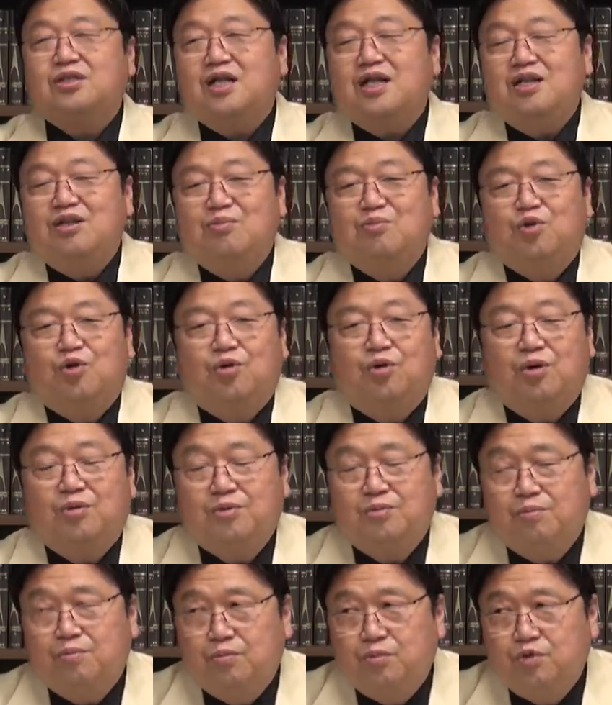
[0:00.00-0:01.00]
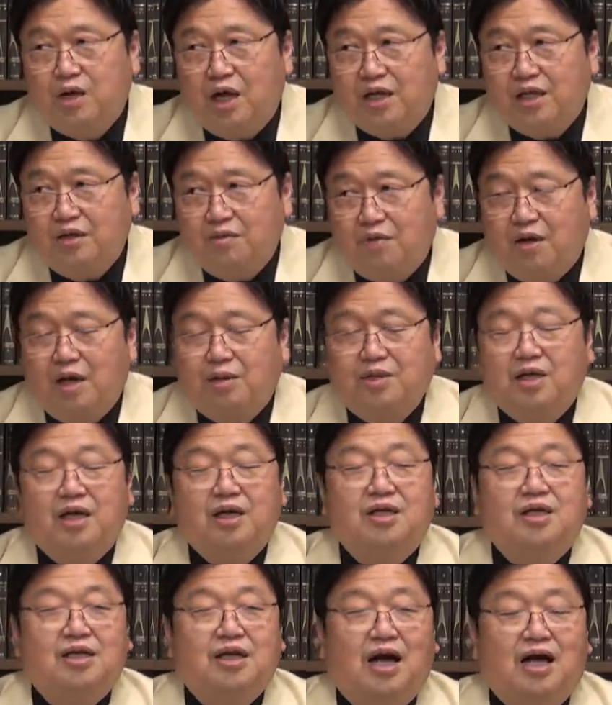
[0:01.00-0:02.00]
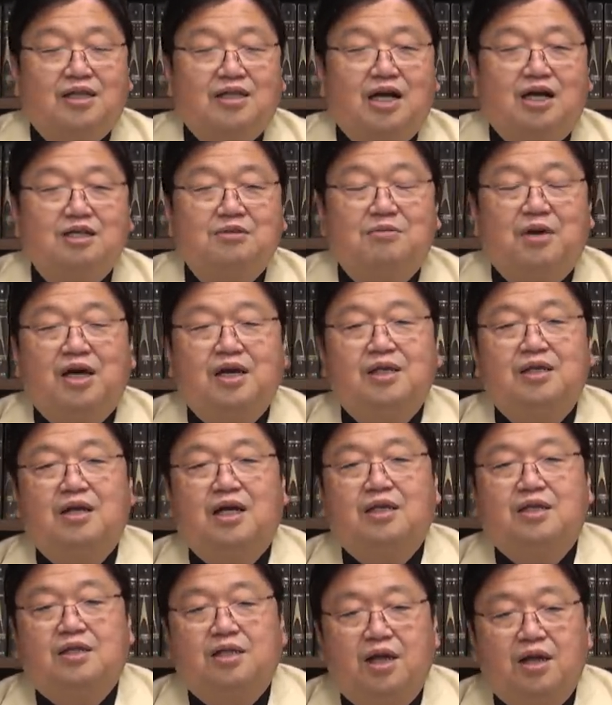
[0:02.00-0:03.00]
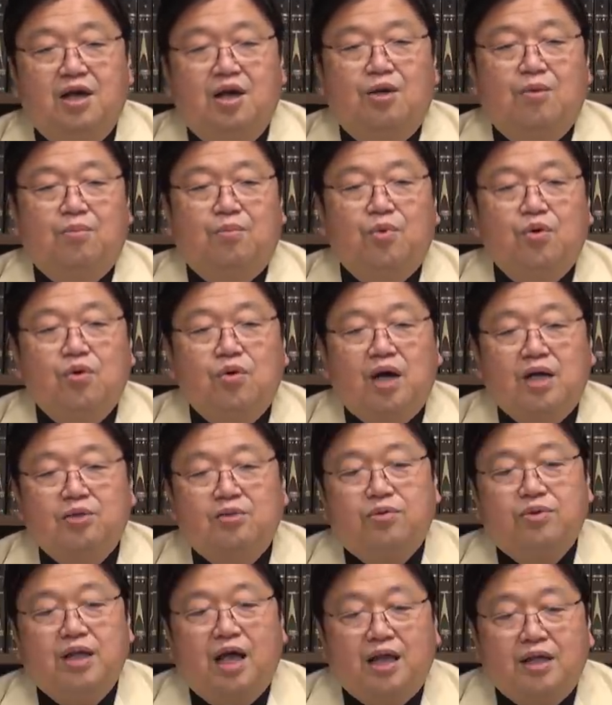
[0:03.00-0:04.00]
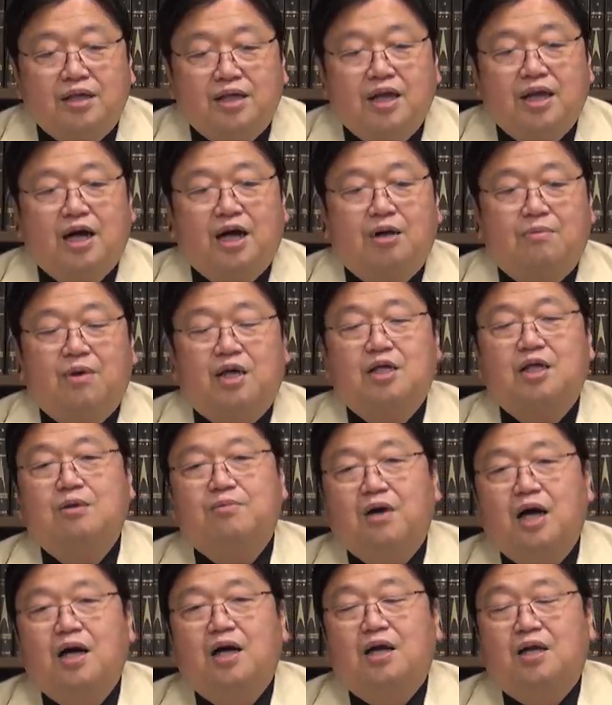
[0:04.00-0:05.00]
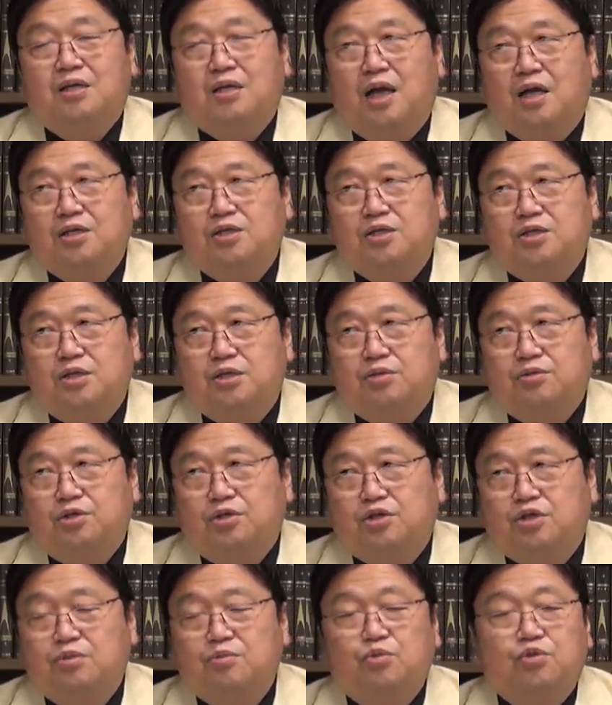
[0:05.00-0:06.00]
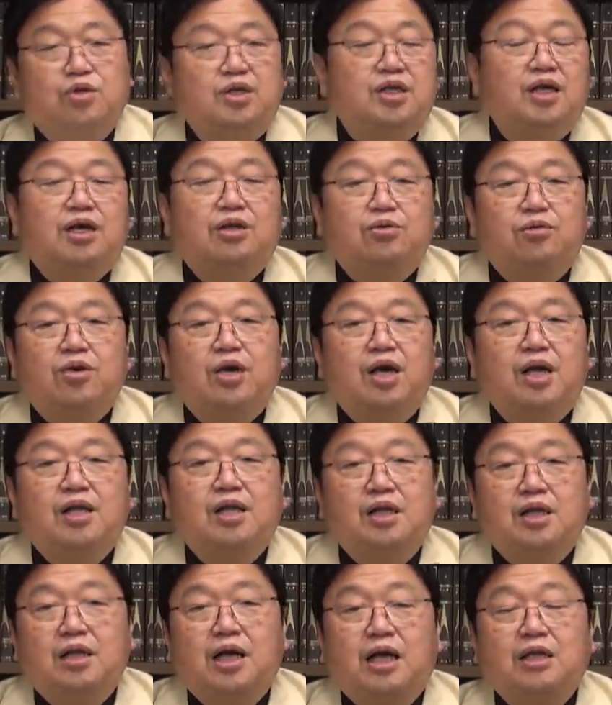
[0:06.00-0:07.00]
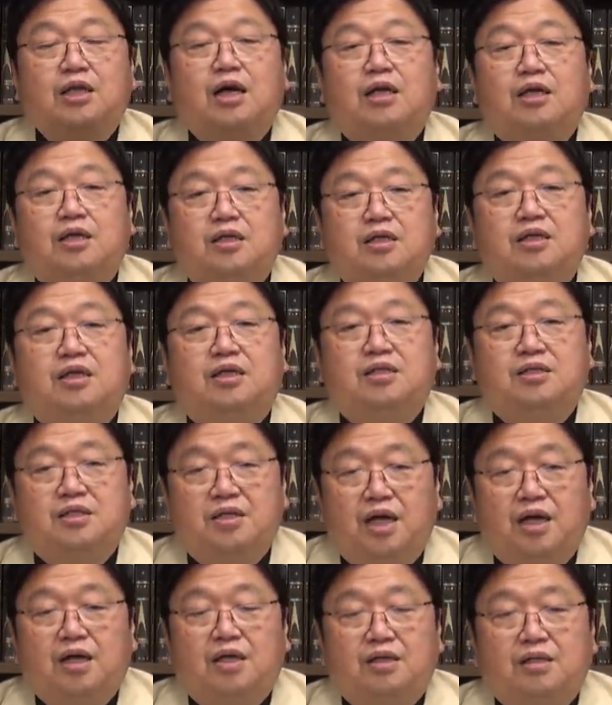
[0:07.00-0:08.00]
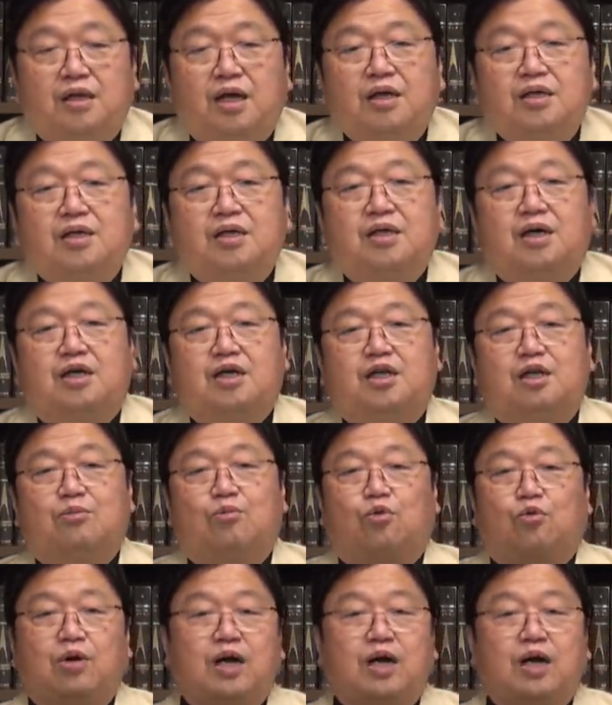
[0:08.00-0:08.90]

でにもう、村では電気が当たり前になって、もうあと何年か待てば、炭治郎の住む家の辺あたりにですね、電気が来てもお